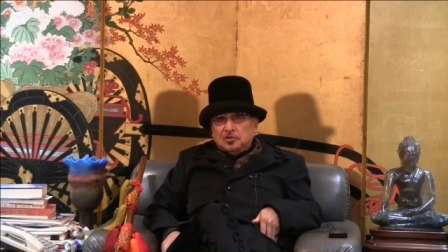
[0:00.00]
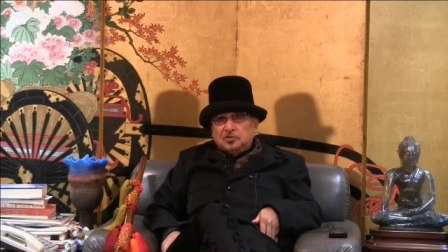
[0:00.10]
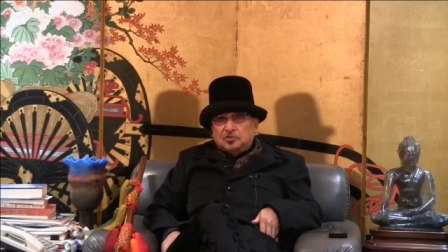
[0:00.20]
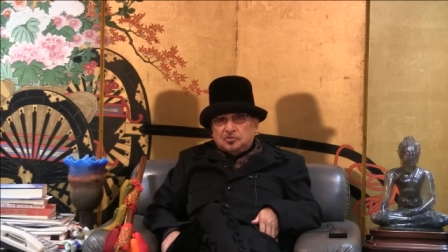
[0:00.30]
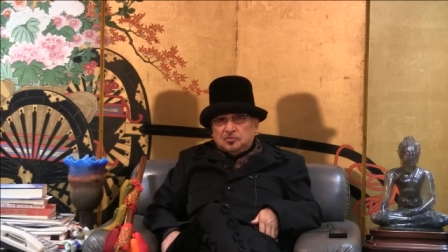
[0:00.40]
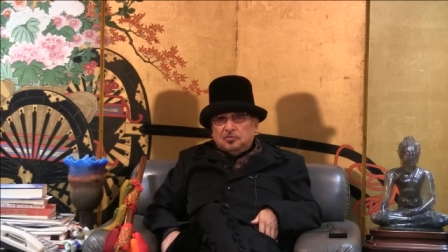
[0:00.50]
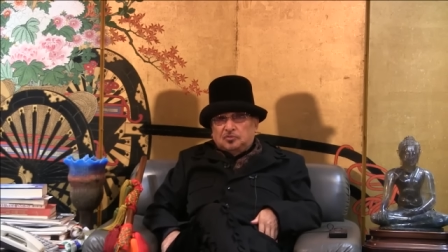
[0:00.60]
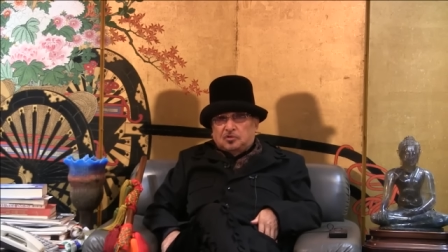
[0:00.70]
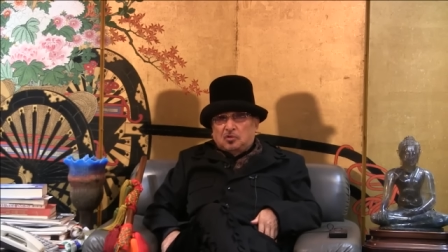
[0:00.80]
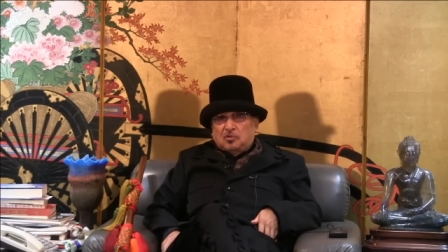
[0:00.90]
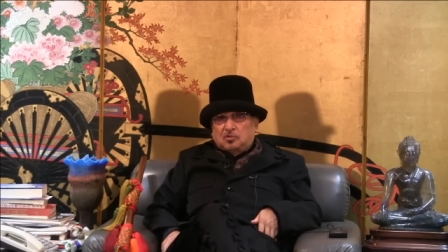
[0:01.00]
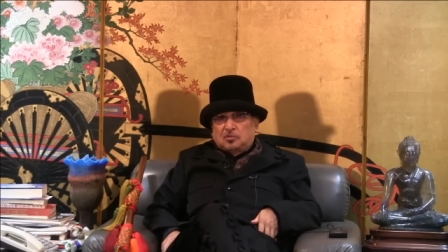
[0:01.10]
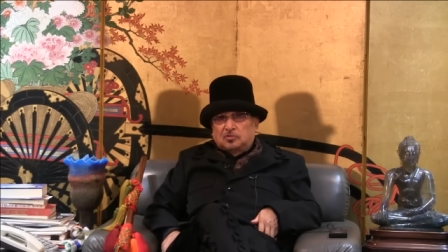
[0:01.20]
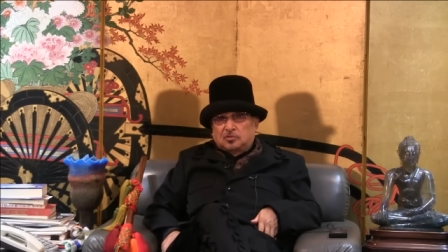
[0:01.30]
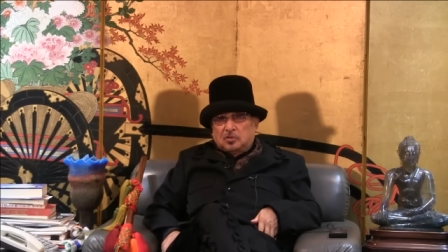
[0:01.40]
宗教
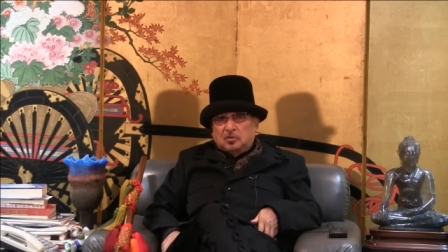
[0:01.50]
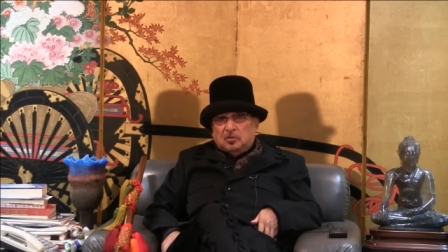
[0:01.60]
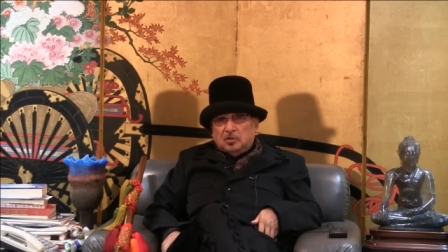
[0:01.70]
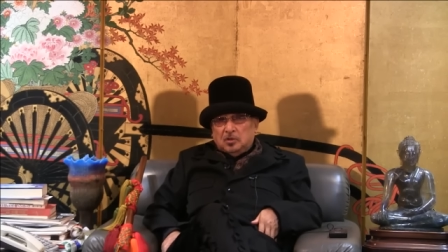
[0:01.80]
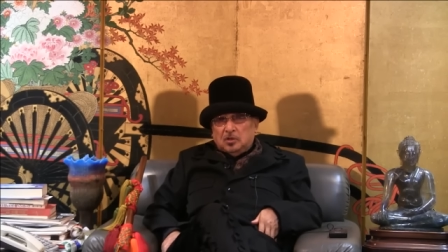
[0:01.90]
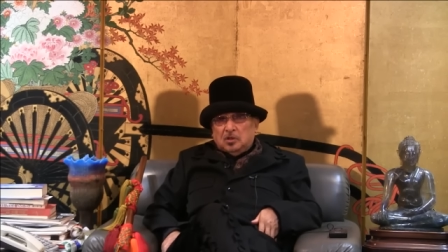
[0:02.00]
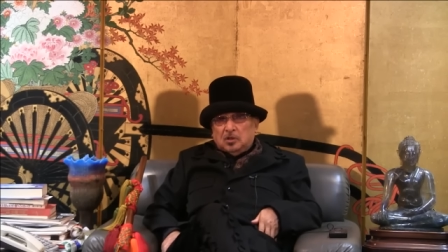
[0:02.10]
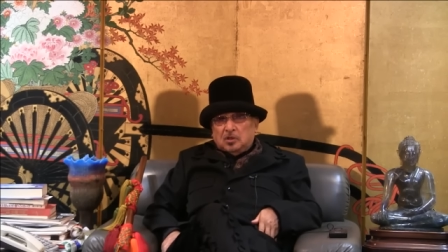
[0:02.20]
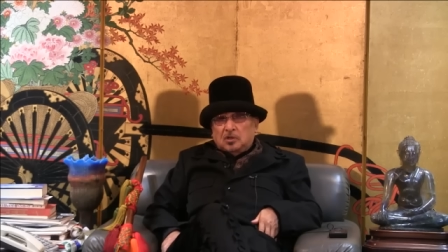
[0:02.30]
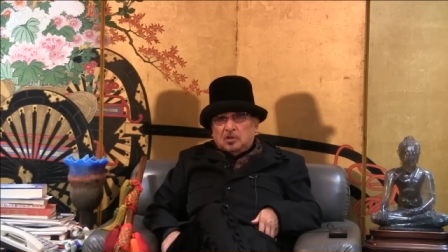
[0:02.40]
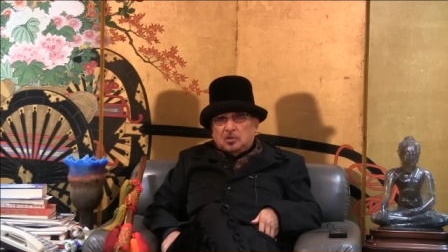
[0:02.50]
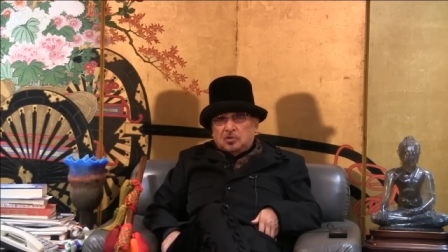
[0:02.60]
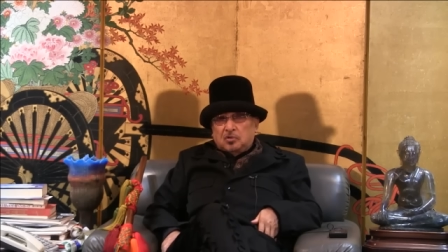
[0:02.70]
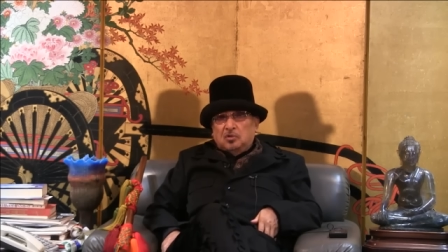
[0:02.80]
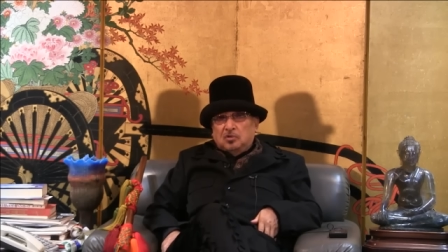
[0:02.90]
こそ
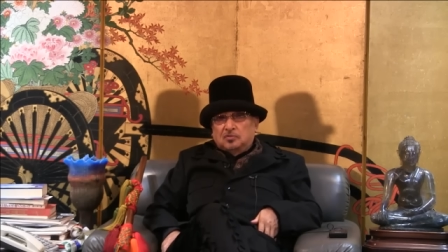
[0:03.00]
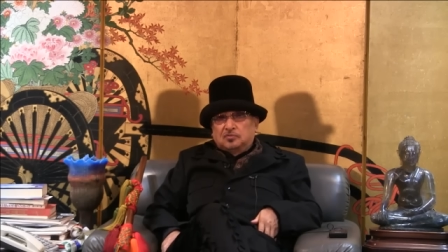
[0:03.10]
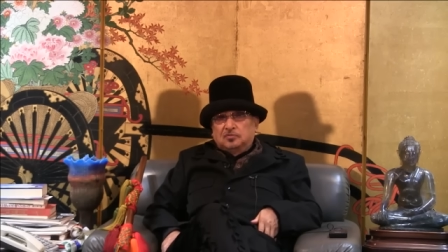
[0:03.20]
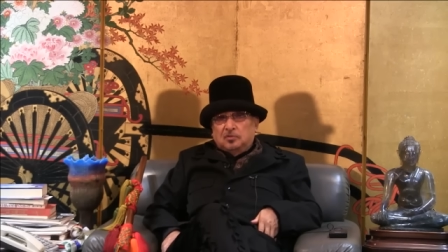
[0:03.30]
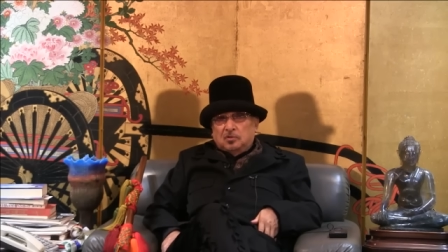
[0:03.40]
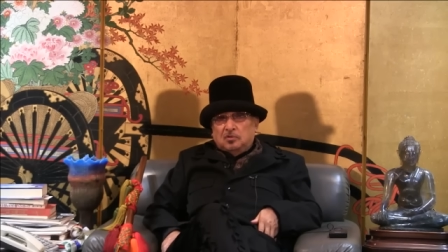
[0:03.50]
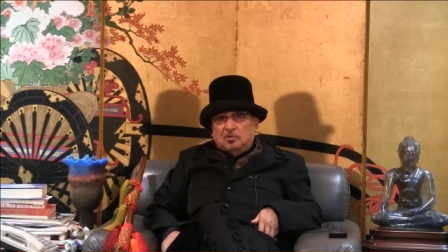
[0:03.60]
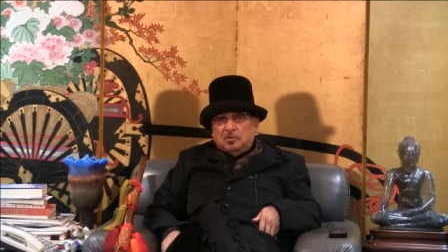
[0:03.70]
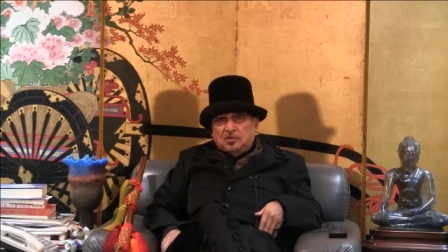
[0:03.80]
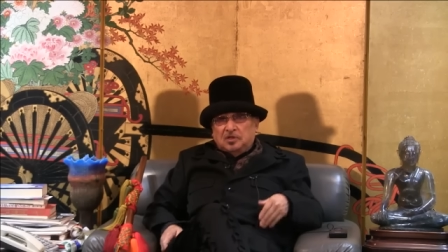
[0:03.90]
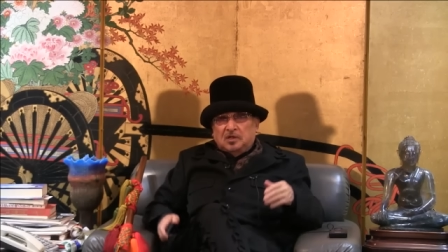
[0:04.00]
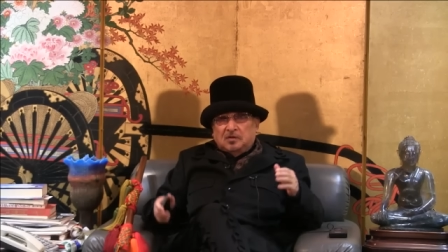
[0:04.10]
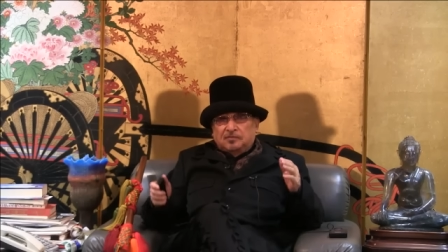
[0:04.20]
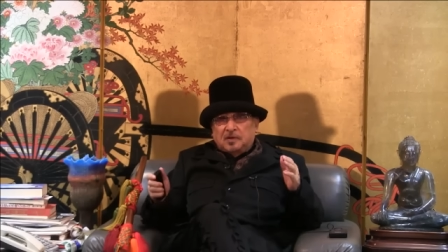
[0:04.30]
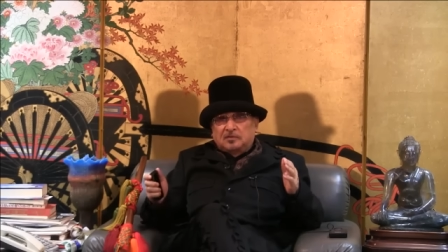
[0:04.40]
教育の大き
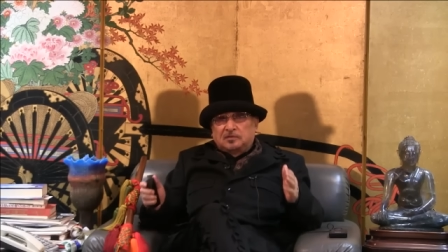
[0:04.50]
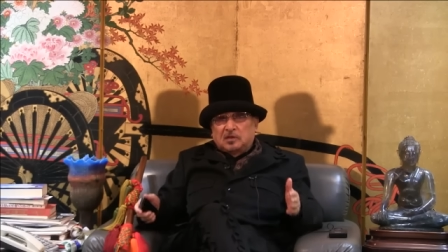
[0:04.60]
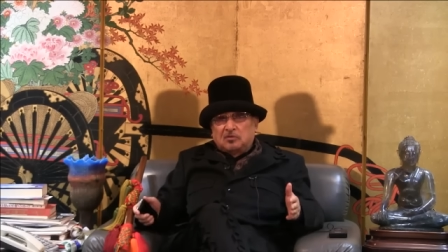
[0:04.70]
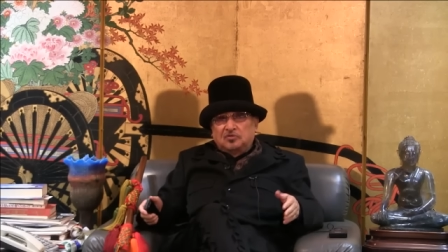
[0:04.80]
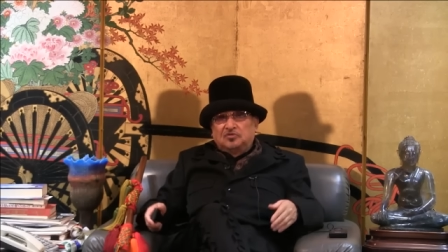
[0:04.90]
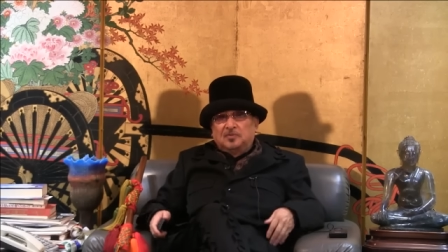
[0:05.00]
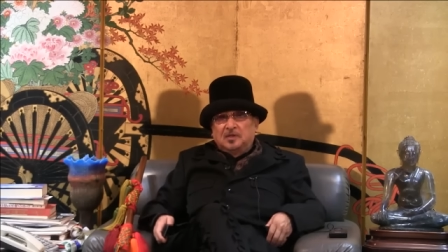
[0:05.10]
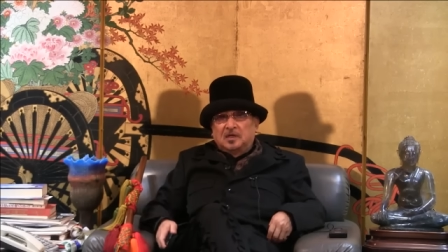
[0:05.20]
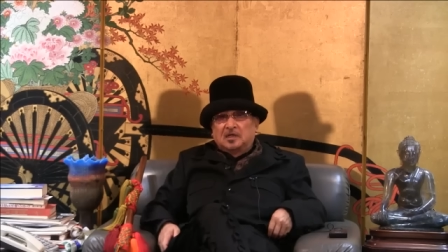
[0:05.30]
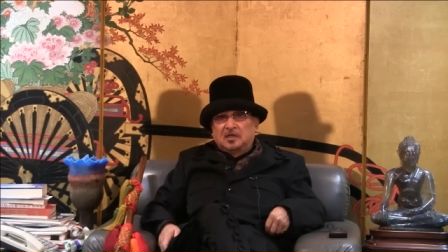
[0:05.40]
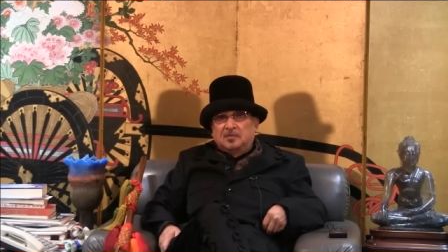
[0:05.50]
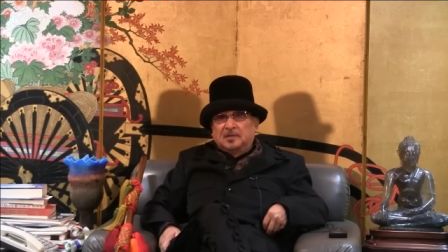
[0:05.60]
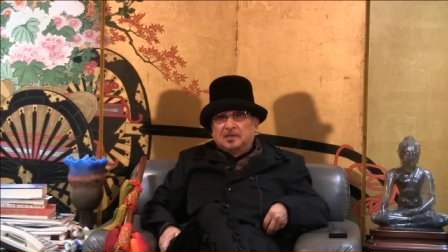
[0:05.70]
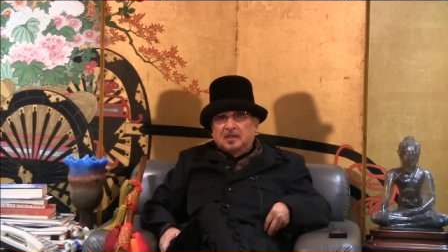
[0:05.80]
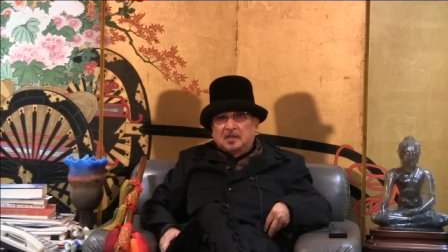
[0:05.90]
なファクターを占めなけれ
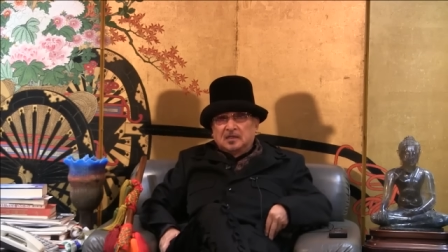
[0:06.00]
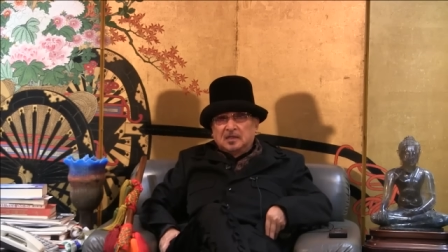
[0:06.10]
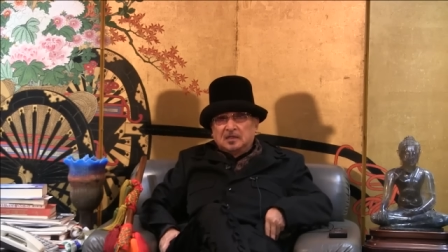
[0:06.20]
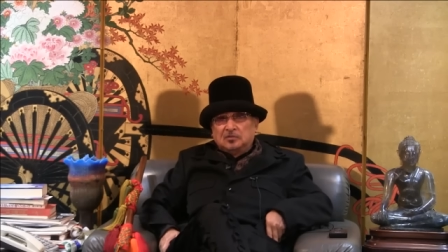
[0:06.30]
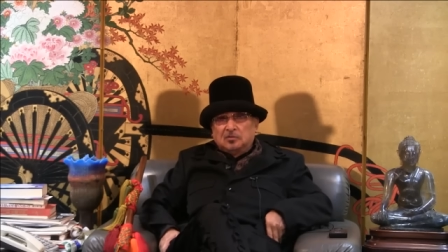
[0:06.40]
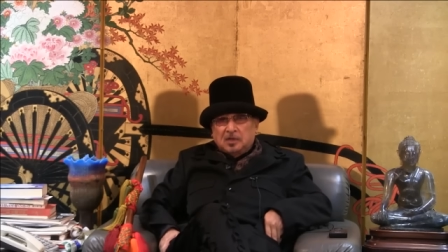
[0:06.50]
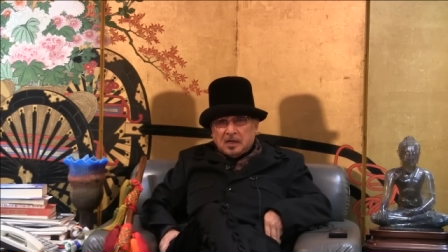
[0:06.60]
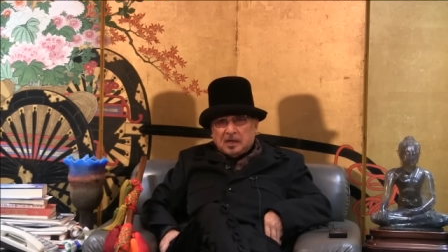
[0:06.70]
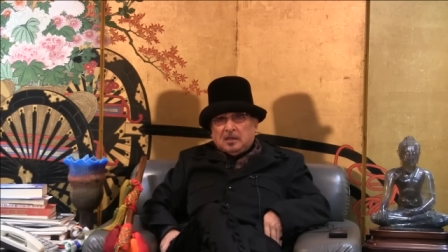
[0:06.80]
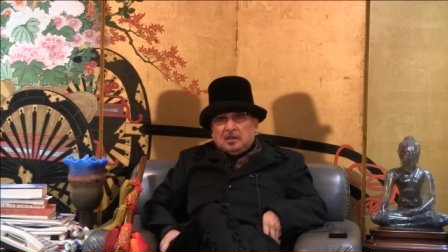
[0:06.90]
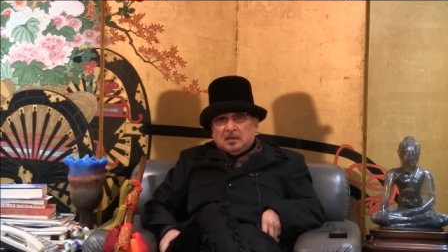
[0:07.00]
ばならないのが